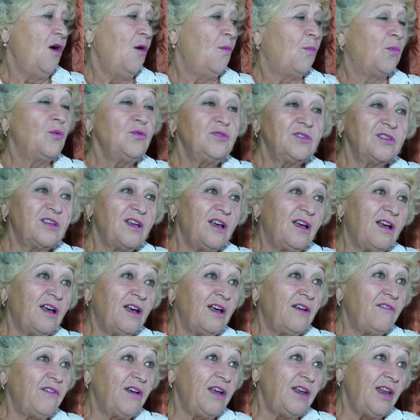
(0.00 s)
Пусть
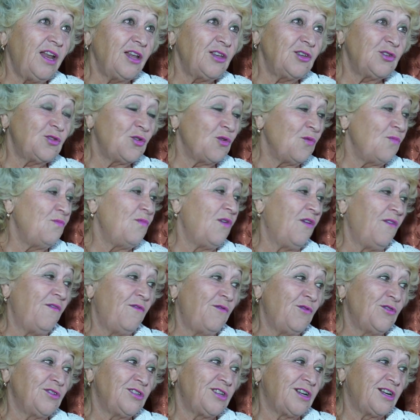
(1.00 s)
говорят, что мы в
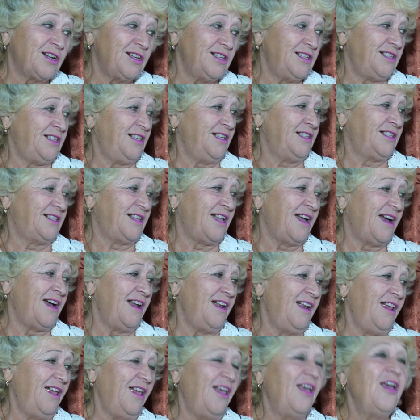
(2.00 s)
возрасте
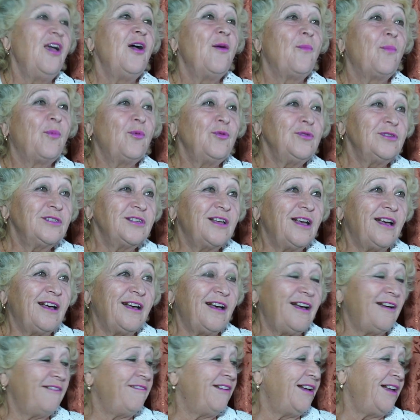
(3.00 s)
стали Пусть
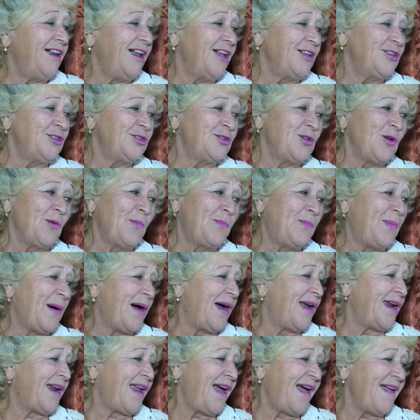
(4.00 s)
говорят, что
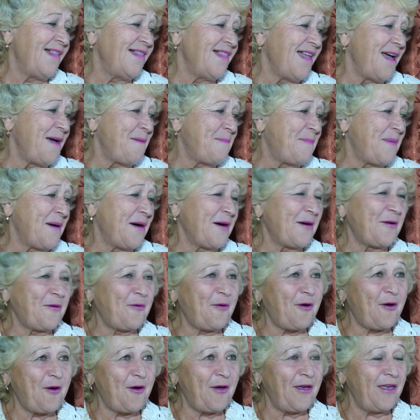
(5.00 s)
пора на
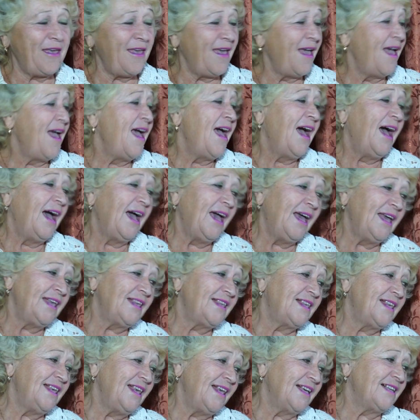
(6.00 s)
покой,
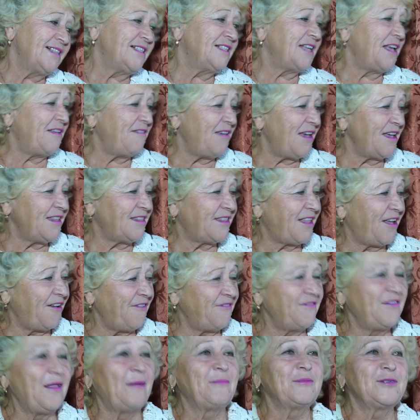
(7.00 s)
Этих
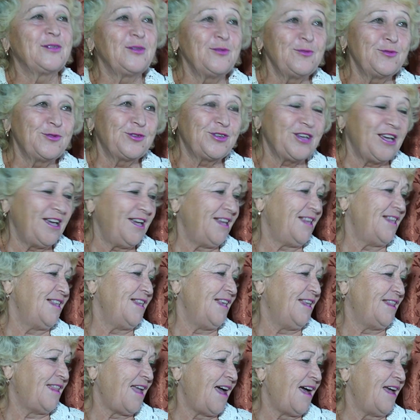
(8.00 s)
советов нам слушать
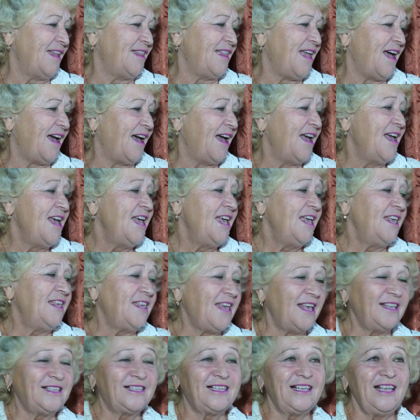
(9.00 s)
не надо.
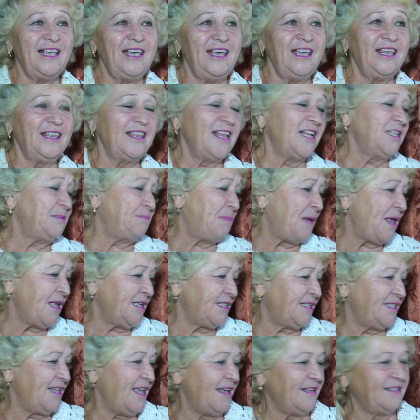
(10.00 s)
Если нас
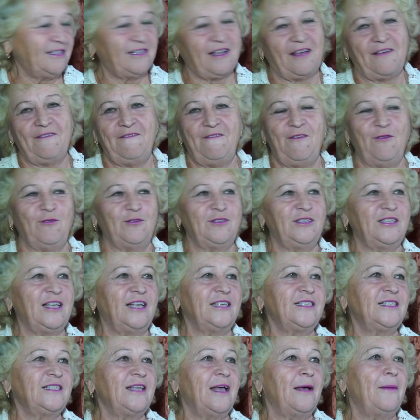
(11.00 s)
песня зовет
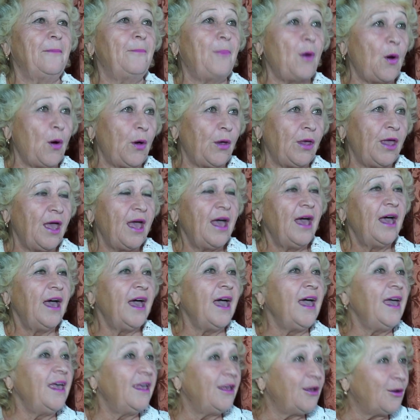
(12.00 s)
за собой,
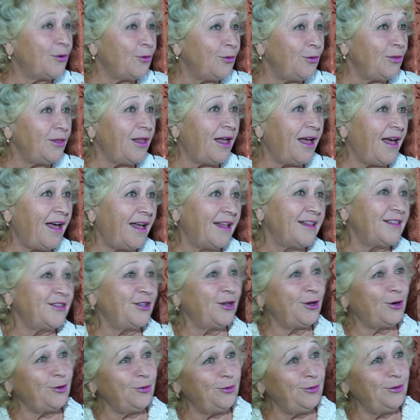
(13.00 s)
Эй, рула,
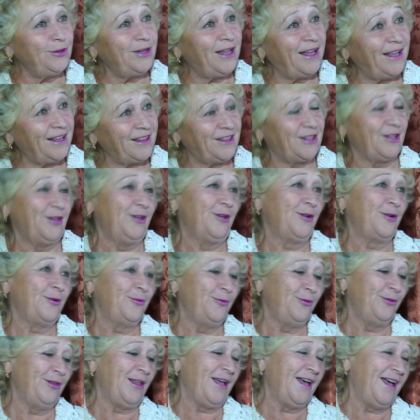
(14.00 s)
ты рула, ты
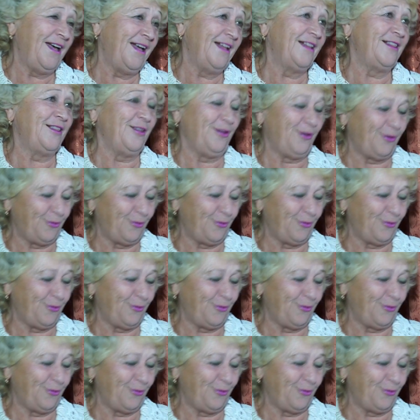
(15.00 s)
рула, ты